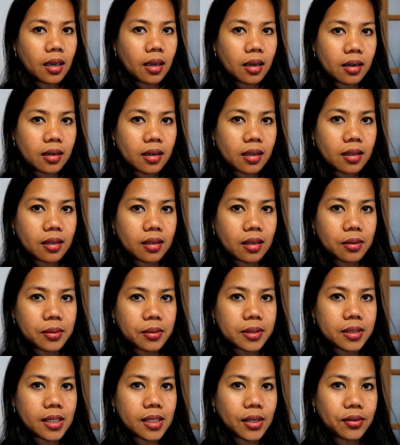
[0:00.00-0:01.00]
here in our
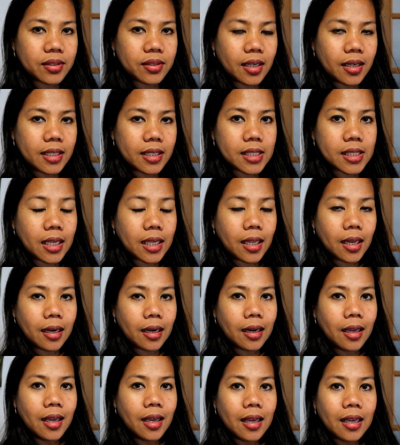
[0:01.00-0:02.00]
town guys
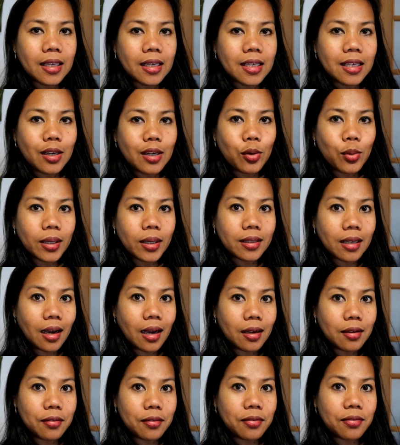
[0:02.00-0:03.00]
and you know what
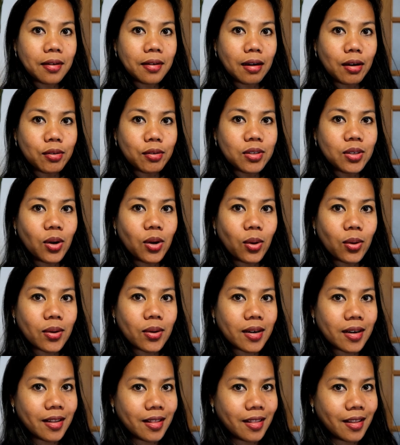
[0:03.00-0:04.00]
i found
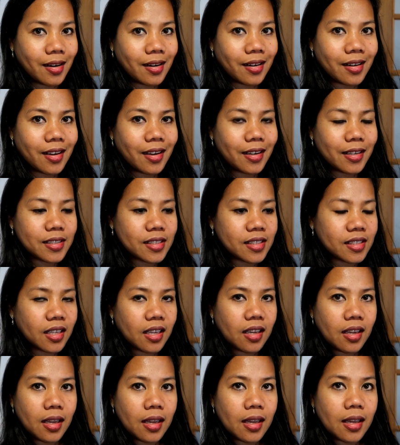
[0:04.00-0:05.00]
okra there guys
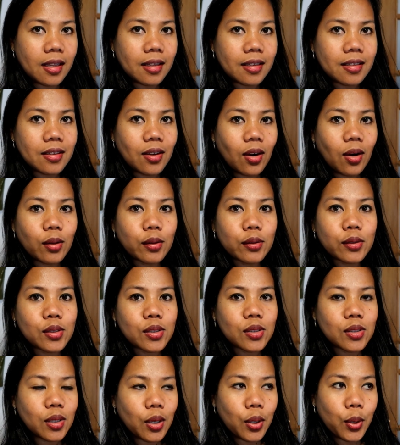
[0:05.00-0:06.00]
and
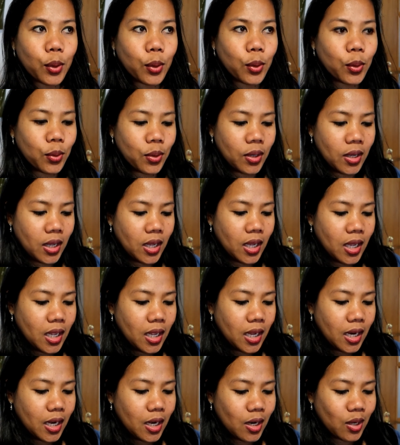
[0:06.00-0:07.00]
also
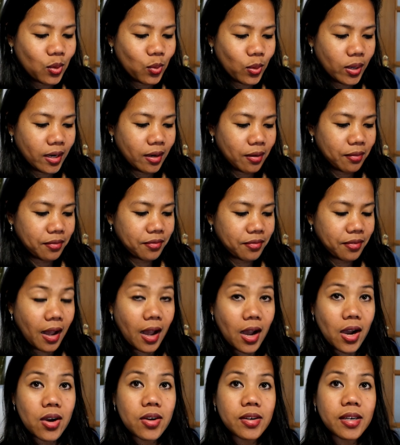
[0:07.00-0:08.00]
look what i
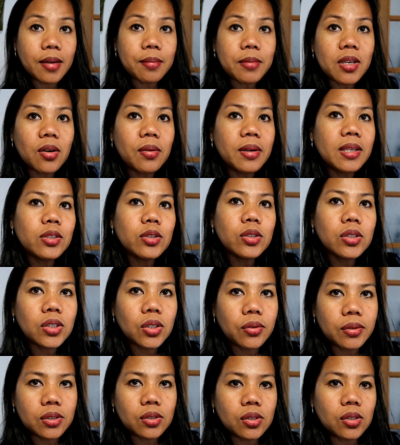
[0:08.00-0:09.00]
found i'm going to
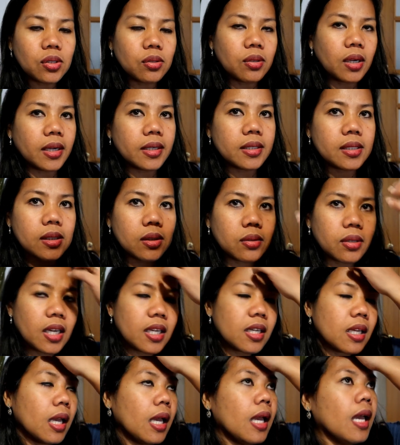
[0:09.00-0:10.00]
show it to you guys
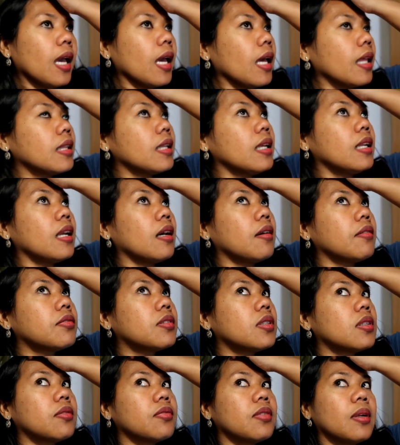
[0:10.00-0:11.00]
okay and then
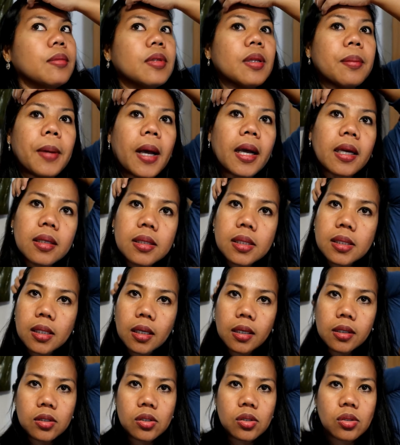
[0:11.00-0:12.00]
after from the
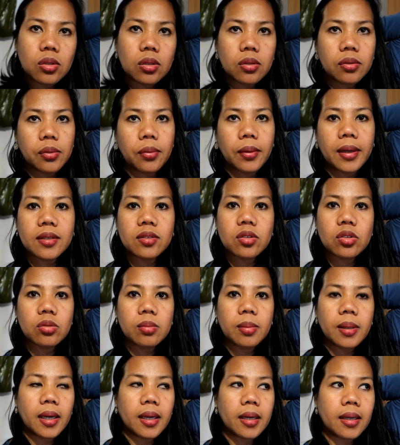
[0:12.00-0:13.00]
pakistani store we went to
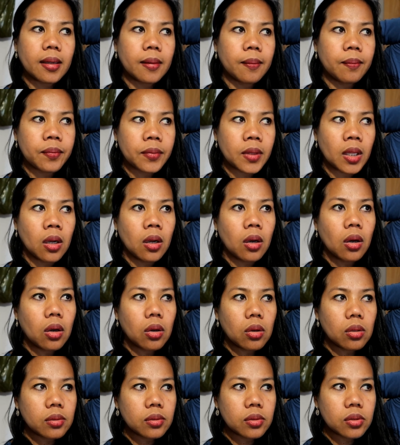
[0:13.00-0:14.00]
buy
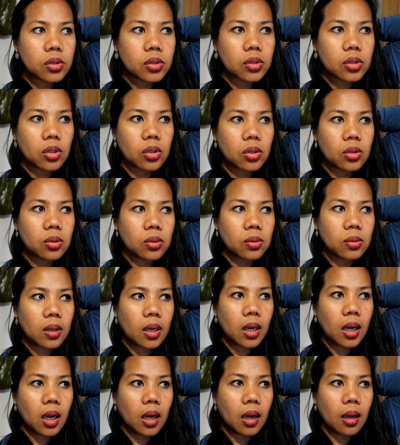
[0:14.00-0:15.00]

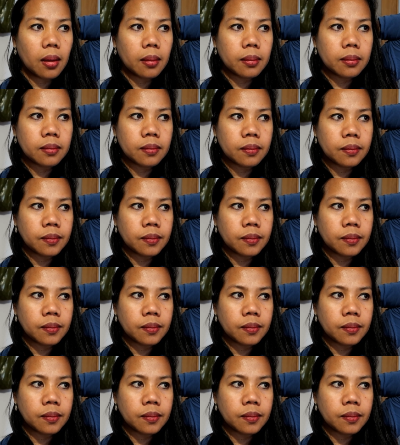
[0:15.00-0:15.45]
also um